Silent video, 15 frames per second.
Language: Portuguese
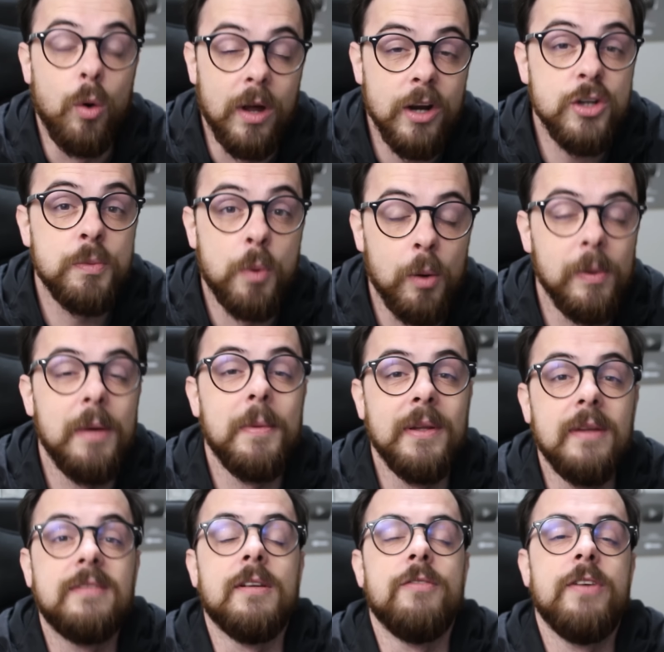O grande problema
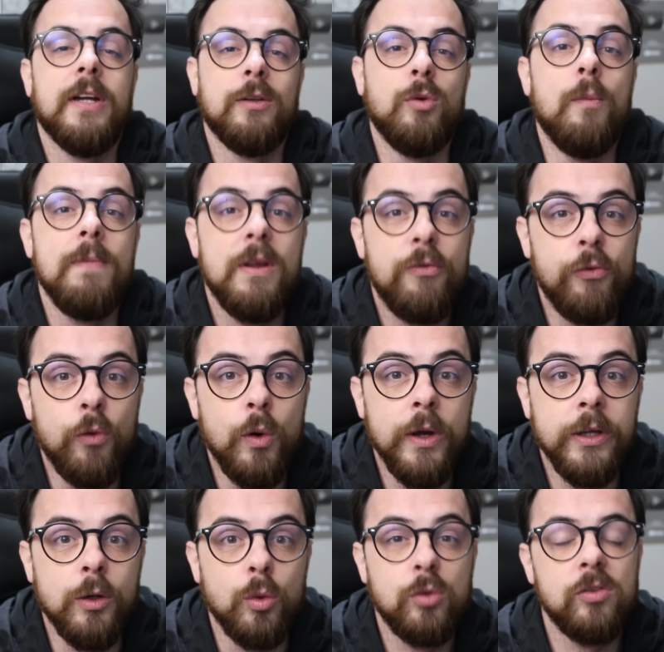desse evento
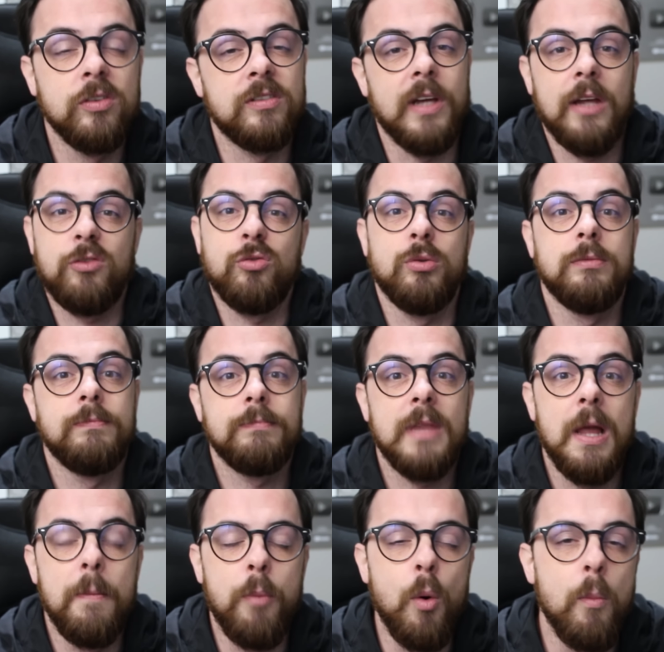foi o sucesso
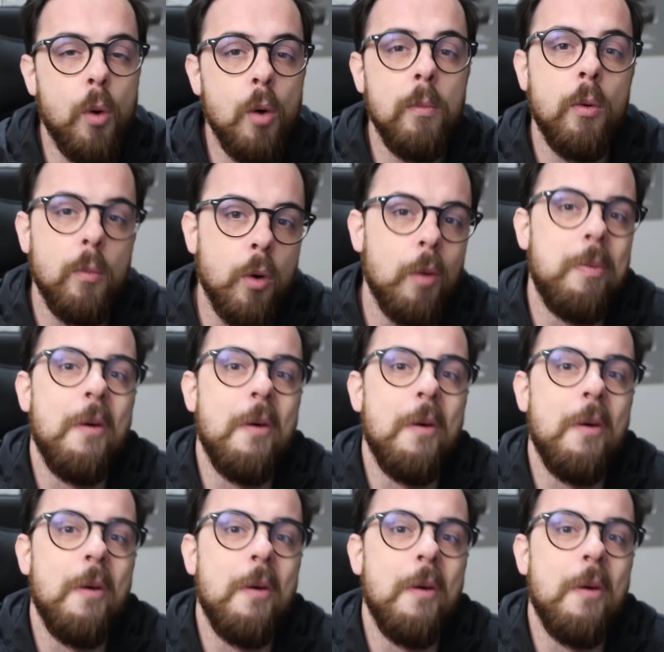bombou, bombou,